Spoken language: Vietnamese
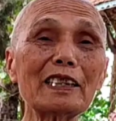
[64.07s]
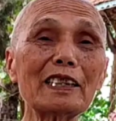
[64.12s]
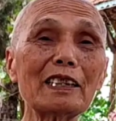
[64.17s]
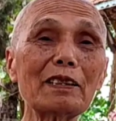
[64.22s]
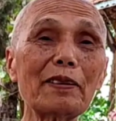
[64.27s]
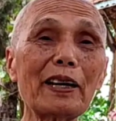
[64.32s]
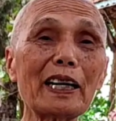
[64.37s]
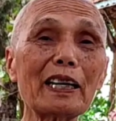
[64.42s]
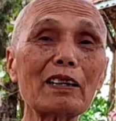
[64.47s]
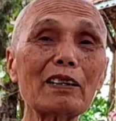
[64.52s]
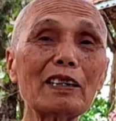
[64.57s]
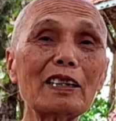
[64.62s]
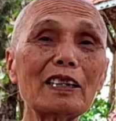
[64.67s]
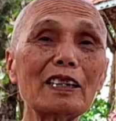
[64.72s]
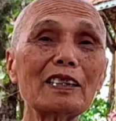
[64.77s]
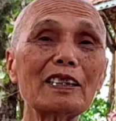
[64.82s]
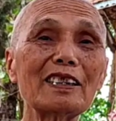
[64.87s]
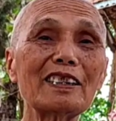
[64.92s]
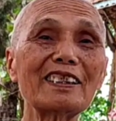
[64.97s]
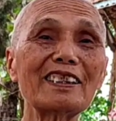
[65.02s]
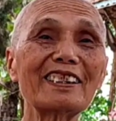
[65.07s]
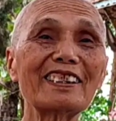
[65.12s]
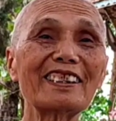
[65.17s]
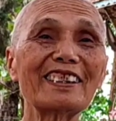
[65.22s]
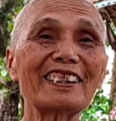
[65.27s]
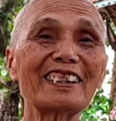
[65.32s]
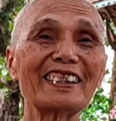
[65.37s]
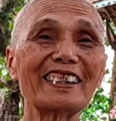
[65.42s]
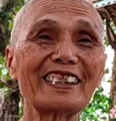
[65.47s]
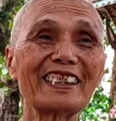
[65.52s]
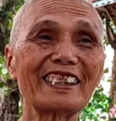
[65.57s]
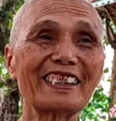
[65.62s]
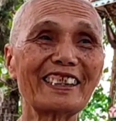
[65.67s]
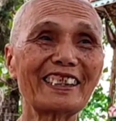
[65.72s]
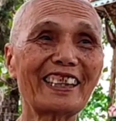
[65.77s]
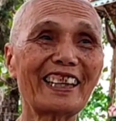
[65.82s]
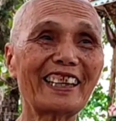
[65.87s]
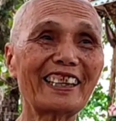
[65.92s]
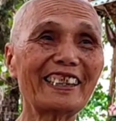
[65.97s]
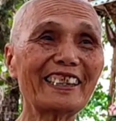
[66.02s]
chiến thứ ba đó
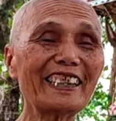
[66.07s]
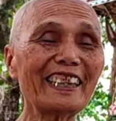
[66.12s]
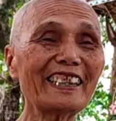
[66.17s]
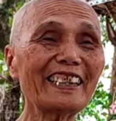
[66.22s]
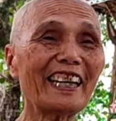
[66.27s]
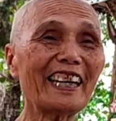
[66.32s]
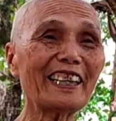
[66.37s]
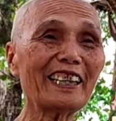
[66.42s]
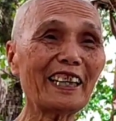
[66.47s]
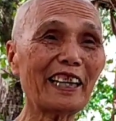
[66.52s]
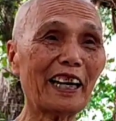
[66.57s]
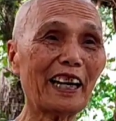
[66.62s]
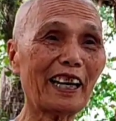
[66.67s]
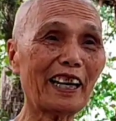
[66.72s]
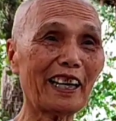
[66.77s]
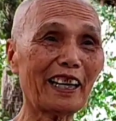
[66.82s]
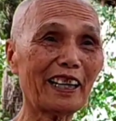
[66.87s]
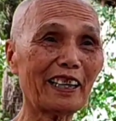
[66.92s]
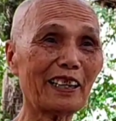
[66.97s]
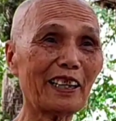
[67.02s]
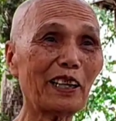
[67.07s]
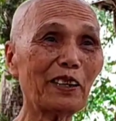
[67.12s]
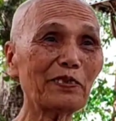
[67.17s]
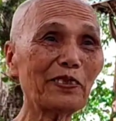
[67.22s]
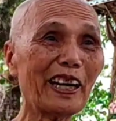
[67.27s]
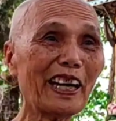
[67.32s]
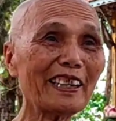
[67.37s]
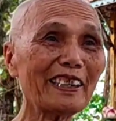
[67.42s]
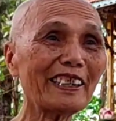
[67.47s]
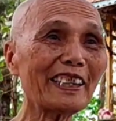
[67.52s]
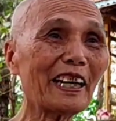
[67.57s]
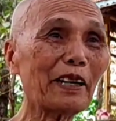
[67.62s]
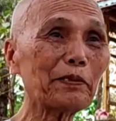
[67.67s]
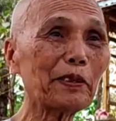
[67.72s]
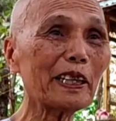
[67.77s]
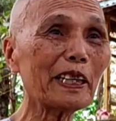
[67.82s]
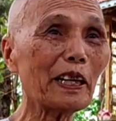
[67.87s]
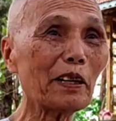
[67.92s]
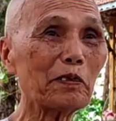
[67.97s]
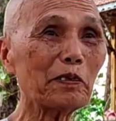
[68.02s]
thì như vậy là hôm nay nó ra
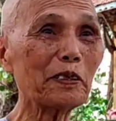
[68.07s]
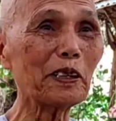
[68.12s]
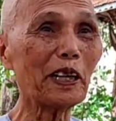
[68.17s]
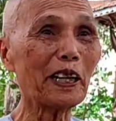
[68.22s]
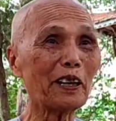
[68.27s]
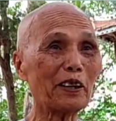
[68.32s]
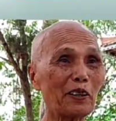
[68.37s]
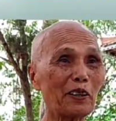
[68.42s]
biển đông là